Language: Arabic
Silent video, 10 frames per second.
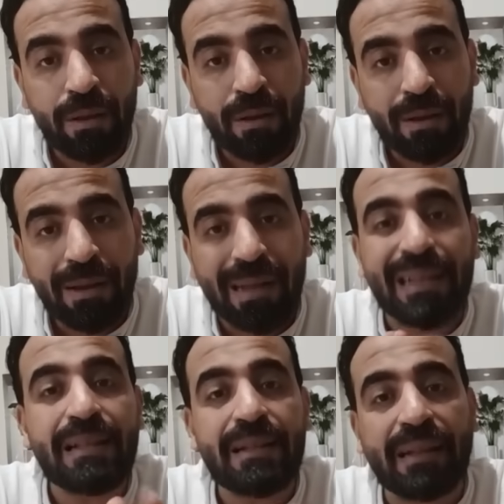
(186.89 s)

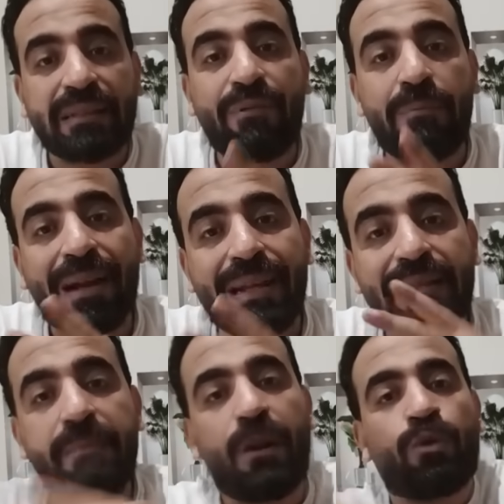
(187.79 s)
هتنزل ساعتها في المركز
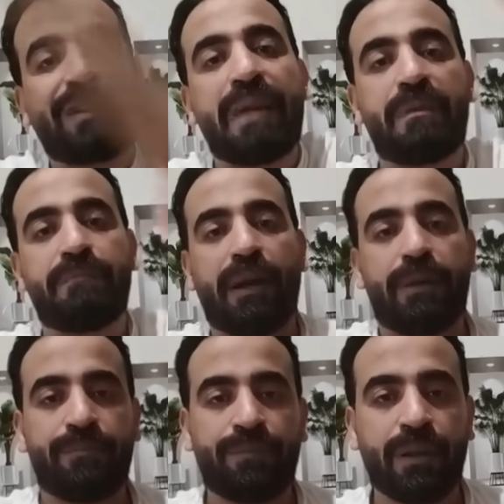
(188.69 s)
السابع والثامن بقى
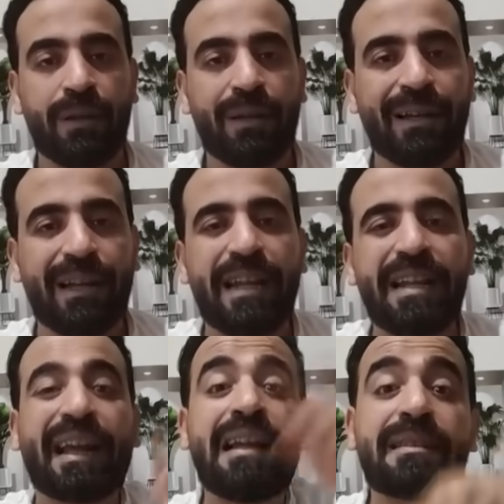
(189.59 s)

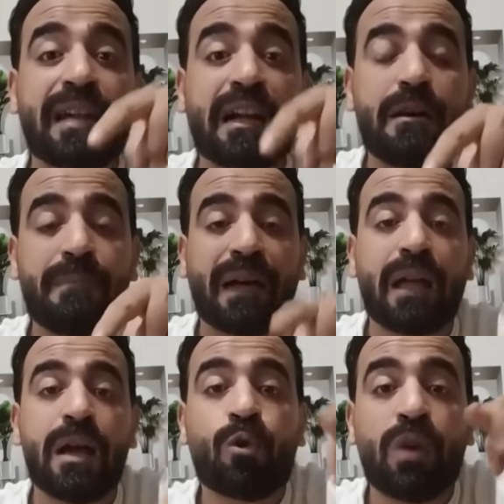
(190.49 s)
لانك لسه كمان
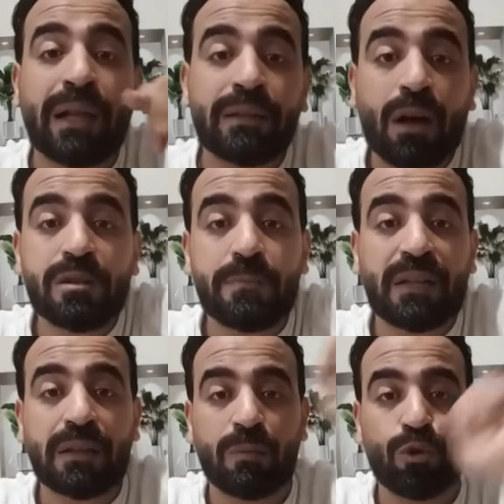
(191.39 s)
بعدها يكون عندك خصم
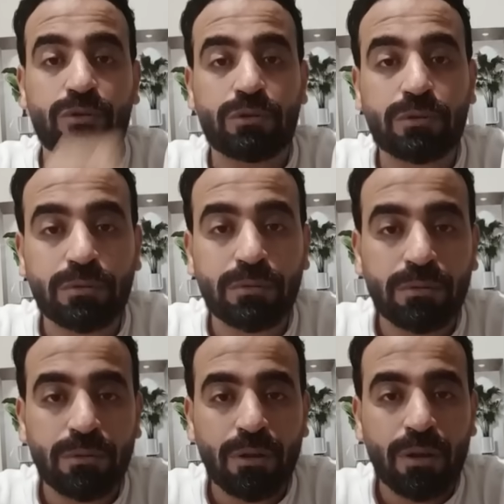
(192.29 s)
3 بونت
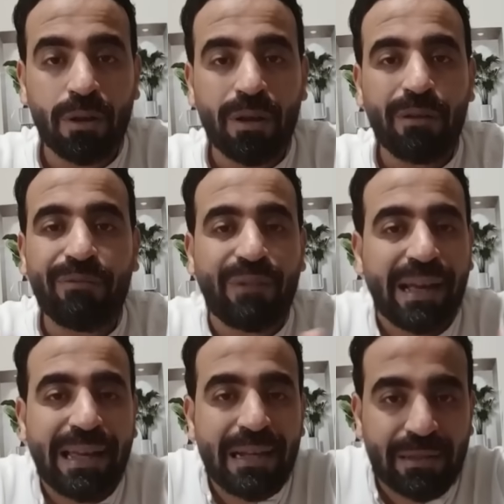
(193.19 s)

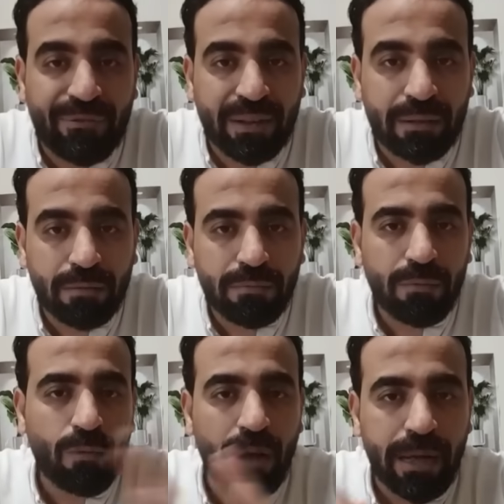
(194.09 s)
فايه الاستفاده
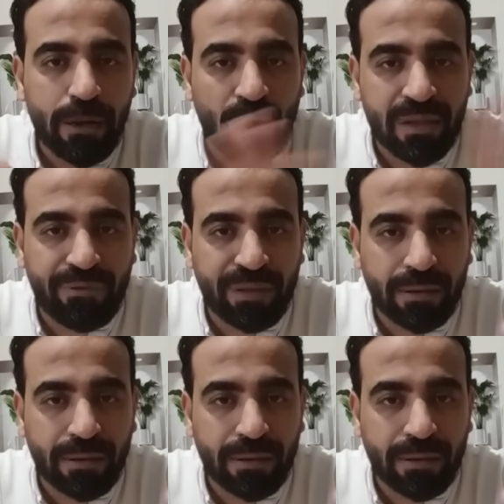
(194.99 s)
ولا اي استفاده